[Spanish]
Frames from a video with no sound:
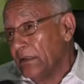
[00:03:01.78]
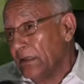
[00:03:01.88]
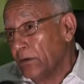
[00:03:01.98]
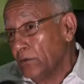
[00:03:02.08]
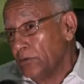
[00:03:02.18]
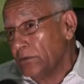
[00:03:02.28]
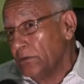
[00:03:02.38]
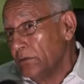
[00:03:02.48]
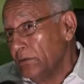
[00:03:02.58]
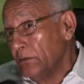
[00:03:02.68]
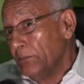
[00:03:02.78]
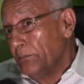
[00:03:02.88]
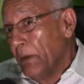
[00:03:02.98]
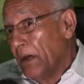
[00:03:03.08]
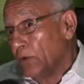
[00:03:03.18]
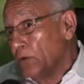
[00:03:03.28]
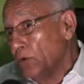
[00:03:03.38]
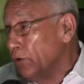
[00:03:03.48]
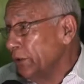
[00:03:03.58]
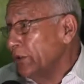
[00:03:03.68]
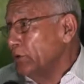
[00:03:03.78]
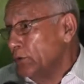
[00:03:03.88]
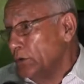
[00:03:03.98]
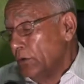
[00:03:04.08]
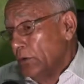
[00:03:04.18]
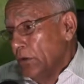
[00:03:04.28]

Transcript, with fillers: que va con los niños, ¿no?